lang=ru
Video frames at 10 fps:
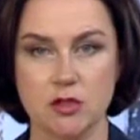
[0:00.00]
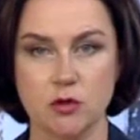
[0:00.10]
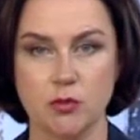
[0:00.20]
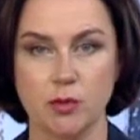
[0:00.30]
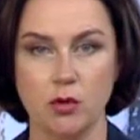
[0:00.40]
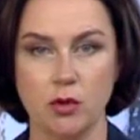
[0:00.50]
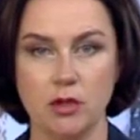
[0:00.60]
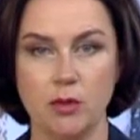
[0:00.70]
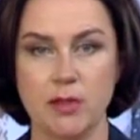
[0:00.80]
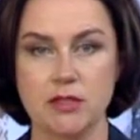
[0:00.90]
службы
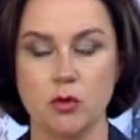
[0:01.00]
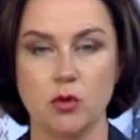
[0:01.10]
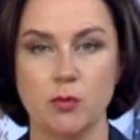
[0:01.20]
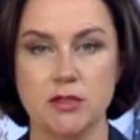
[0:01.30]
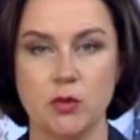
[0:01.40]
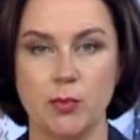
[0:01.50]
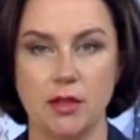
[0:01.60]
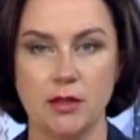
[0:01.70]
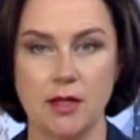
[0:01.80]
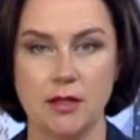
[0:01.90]
города, поскольку поступил
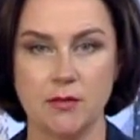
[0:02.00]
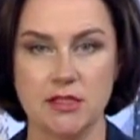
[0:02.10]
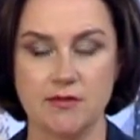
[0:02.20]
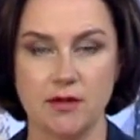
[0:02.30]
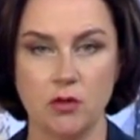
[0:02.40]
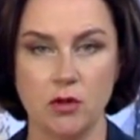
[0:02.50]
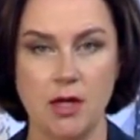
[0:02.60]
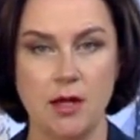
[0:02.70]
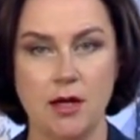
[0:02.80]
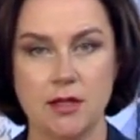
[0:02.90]
анонимный звонок
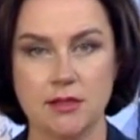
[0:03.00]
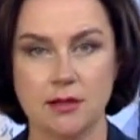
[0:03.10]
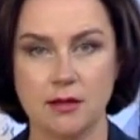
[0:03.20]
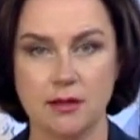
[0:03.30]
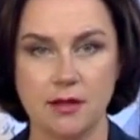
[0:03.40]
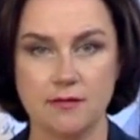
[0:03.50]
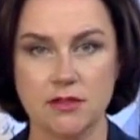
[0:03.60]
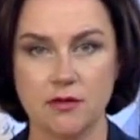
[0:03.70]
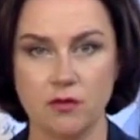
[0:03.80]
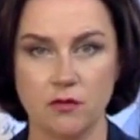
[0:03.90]
о закладке
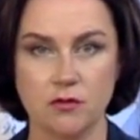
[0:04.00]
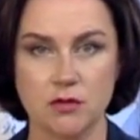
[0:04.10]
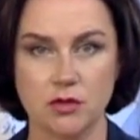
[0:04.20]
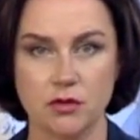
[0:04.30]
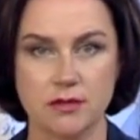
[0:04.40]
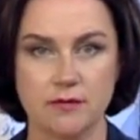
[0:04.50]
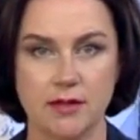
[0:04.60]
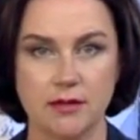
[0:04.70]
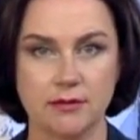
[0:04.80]
взрывного устройства.